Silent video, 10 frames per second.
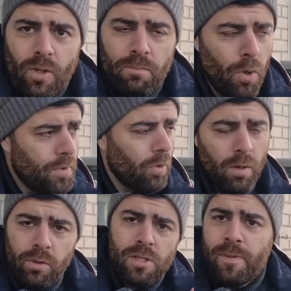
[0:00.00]
Pronto,
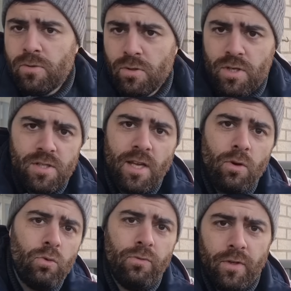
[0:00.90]
agora muitas pessoas já
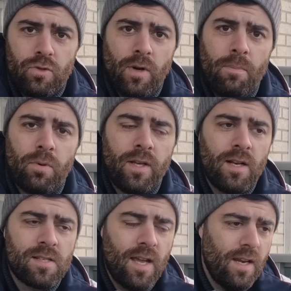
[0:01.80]
saíram do vídeo, né? Porque
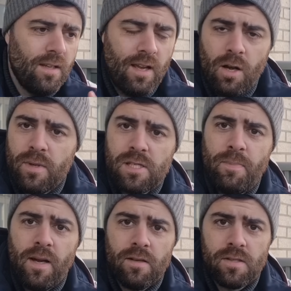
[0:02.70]
elas querem, querem uma
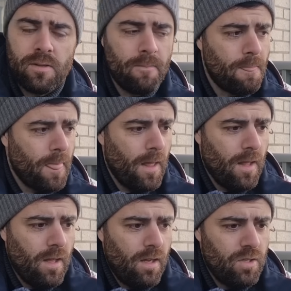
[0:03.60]
esperança
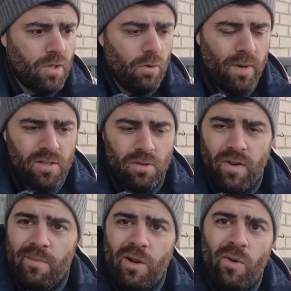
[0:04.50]
de que o Brasil
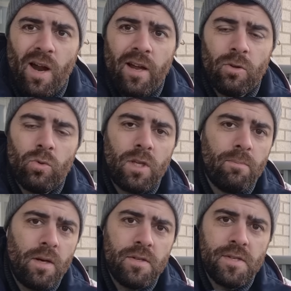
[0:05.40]
vai melhorar. E eu tô aqui
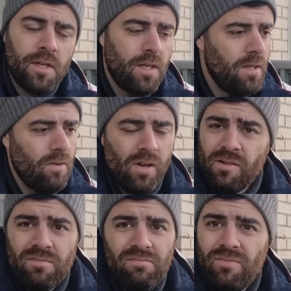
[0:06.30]
para dizer que,
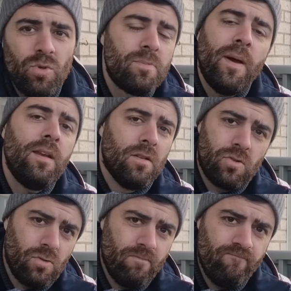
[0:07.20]
olha, não espere
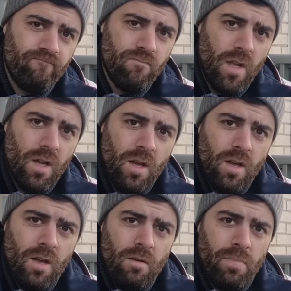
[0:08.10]
isso.
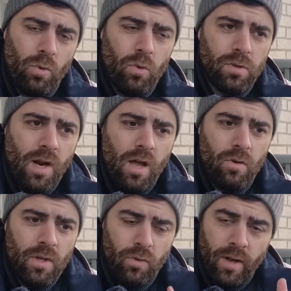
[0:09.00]
Pelo contrário,
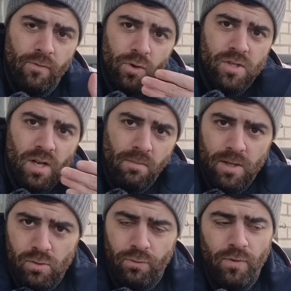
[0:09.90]
eu ainda vou reforçar
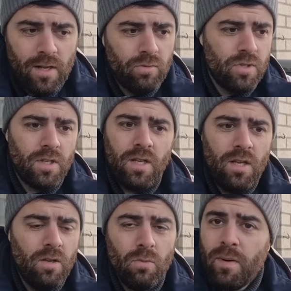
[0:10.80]
mais o fato de
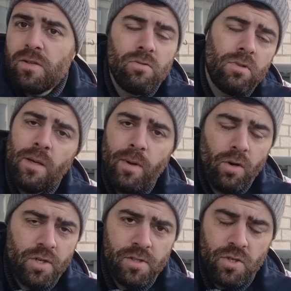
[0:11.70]
que o Brasil não tem a
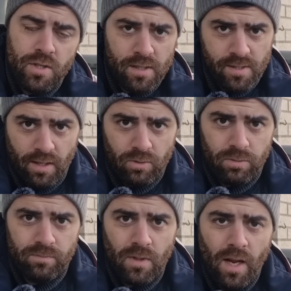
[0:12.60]
menor chance de dar
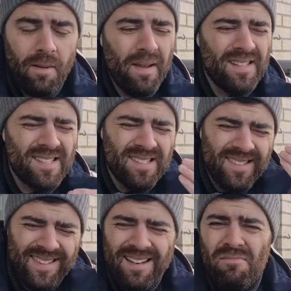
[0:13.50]
certo. É
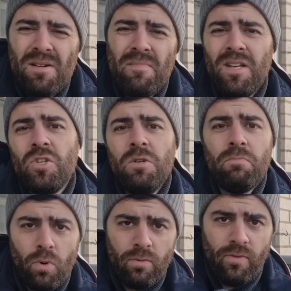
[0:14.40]
extremamente
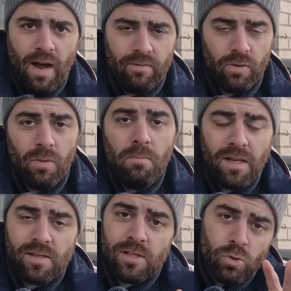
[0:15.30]
improvável,
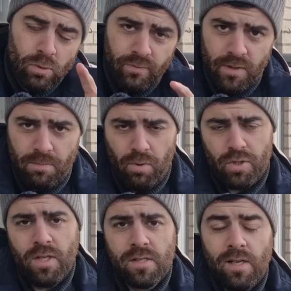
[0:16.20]
mas a sua vida
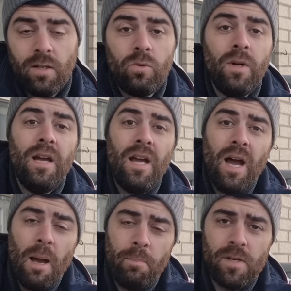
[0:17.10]
pode dar certo
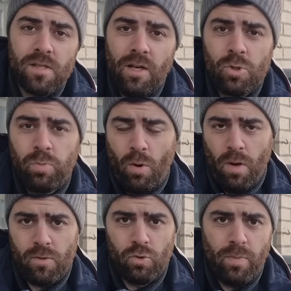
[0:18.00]
apesar dos
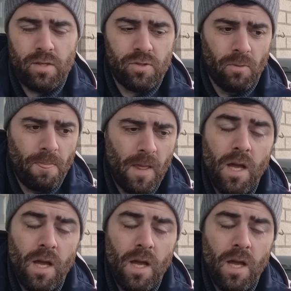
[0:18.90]
problemas do Brasil.